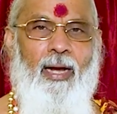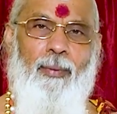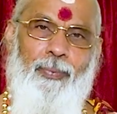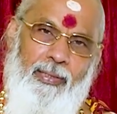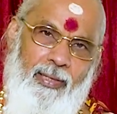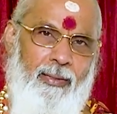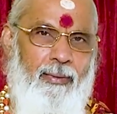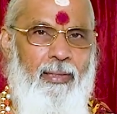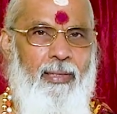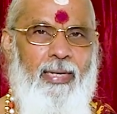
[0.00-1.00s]
அப்படித்தான்
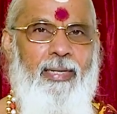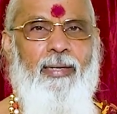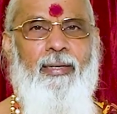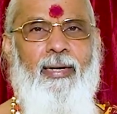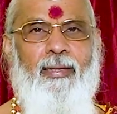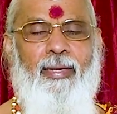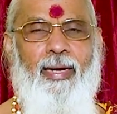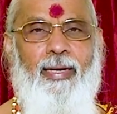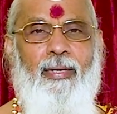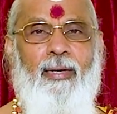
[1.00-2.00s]
கல்யாணம்
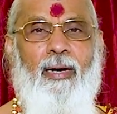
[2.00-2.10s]
நடத்தினேன்